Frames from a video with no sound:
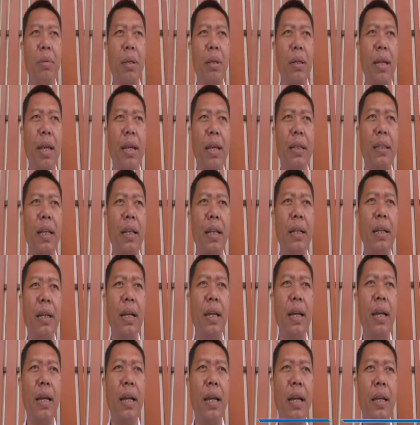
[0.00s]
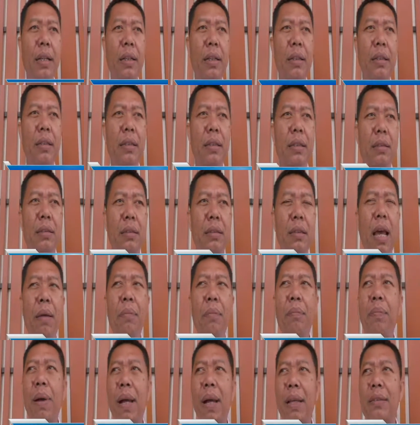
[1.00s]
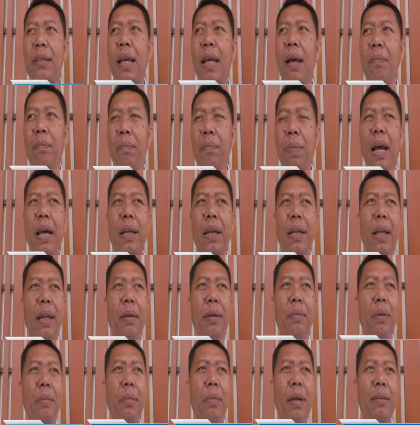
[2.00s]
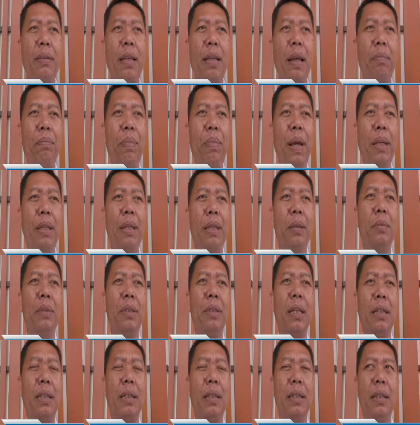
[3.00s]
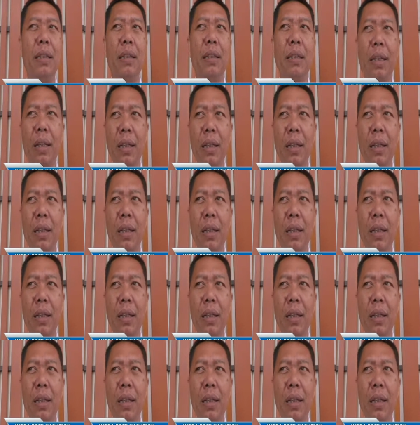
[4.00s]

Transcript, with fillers: Berkaitan dengan sampah-sampah ya, memang sampah ini menjadi